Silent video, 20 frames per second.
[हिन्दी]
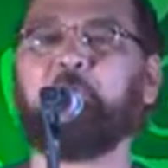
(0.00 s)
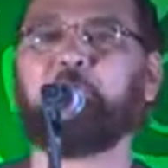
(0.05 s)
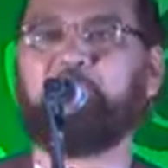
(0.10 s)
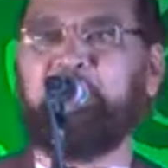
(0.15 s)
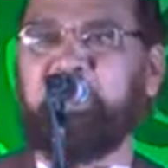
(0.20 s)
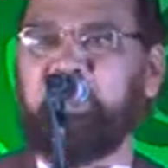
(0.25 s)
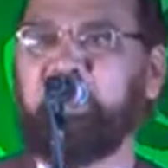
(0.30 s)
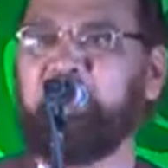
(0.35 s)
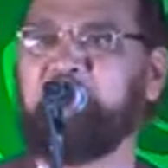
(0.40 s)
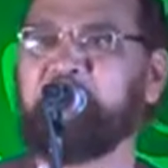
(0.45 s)

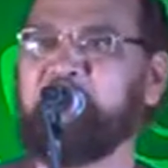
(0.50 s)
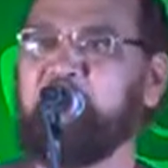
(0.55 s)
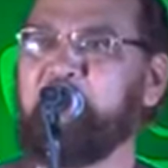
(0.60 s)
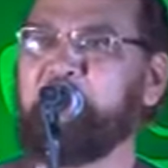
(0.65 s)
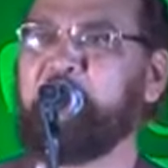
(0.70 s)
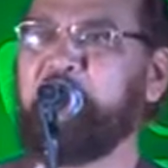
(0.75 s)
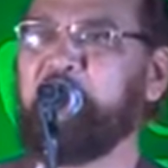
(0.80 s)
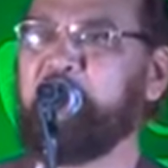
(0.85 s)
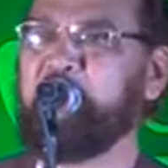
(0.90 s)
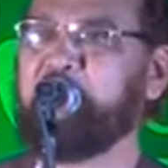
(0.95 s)
मेरी गज़ल
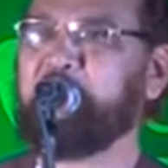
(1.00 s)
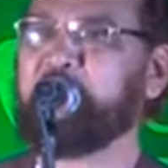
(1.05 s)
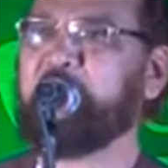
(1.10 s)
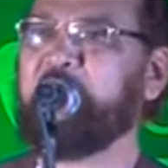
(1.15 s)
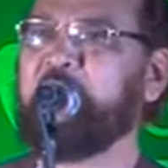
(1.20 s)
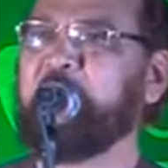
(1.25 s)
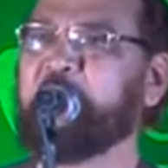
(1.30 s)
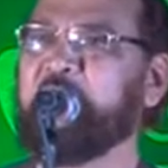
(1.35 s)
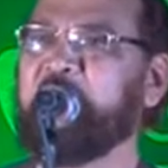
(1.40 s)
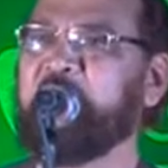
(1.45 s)
में
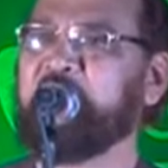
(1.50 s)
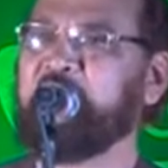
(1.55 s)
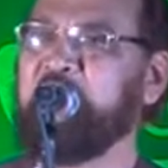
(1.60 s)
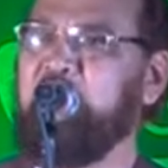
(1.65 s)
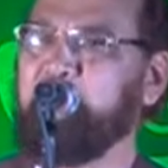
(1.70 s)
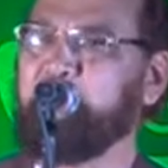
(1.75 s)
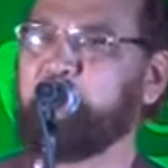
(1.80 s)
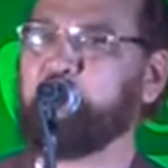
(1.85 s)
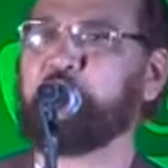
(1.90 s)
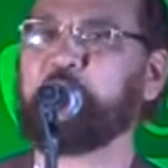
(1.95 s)
मतलब है कि
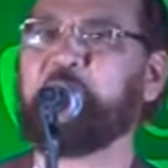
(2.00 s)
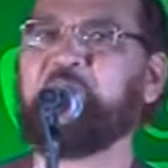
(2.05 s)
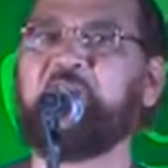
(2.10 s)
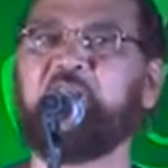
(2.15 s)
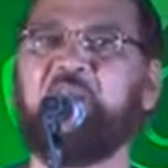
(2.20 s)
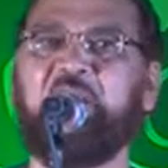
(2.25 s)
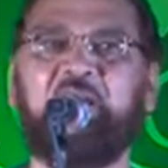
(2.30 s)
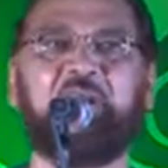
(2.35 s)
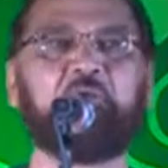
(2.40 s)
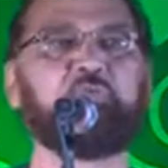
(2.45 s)
जहां
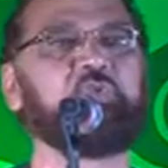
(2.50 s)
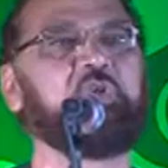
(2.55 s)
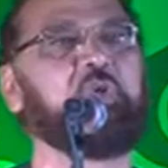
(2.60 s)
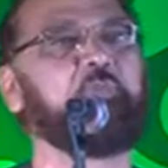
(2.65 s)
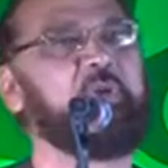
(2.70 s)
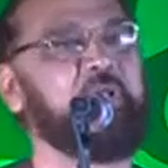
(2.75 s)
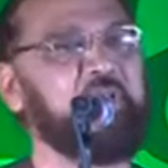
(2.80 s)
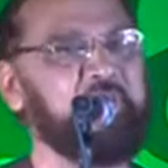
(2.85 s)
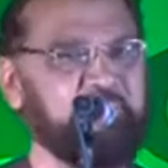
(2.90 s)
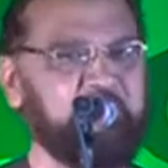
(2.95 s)
मुतमिन आ रहा है उसके
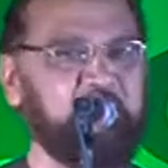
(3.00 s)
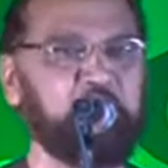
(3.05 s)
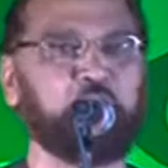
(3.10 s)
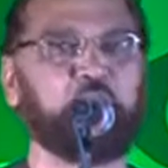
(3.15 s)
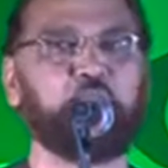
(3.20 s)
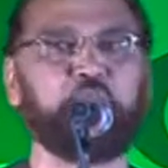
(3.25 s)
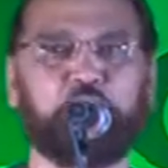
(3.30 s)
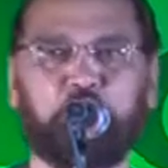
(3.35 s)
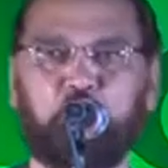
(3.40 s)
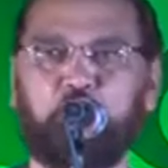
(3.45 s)
माने
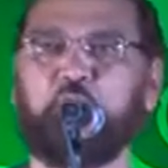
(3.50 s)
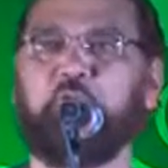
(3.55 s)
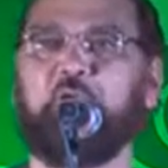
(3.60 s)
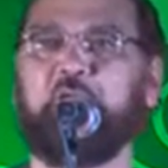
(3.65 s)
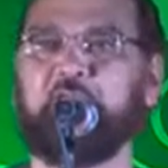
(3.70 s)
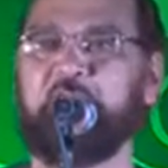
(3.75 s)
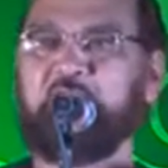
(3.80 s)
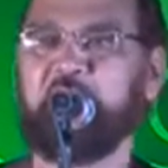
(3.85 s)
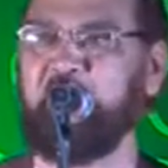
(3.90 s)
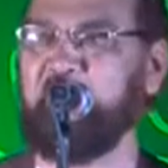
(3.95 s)
संतुष्ट होना
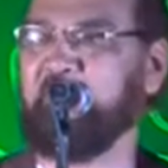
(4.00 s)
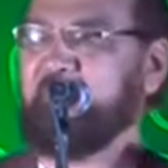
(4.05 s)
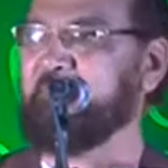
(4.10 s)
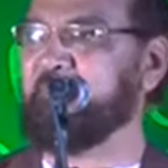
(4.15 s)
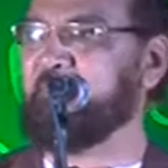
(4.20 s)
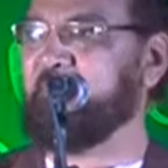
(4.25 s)
ही है